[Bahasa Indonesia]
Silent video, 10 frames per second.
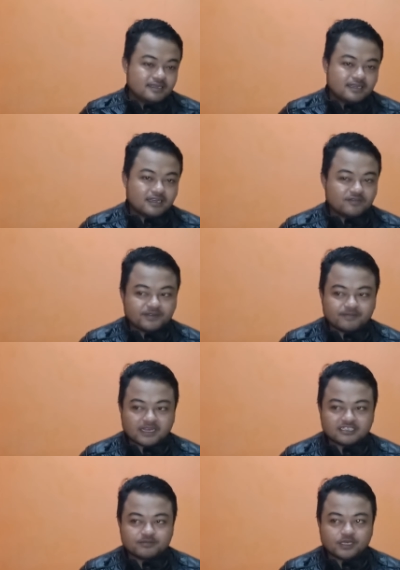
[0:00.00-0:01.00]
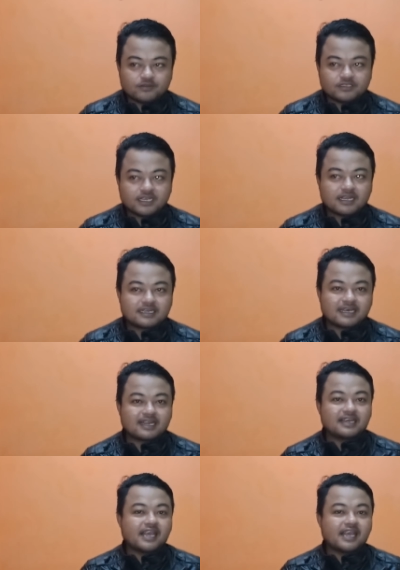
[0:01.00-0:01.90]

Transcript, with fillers: Kalau vibrasi manusia, getaran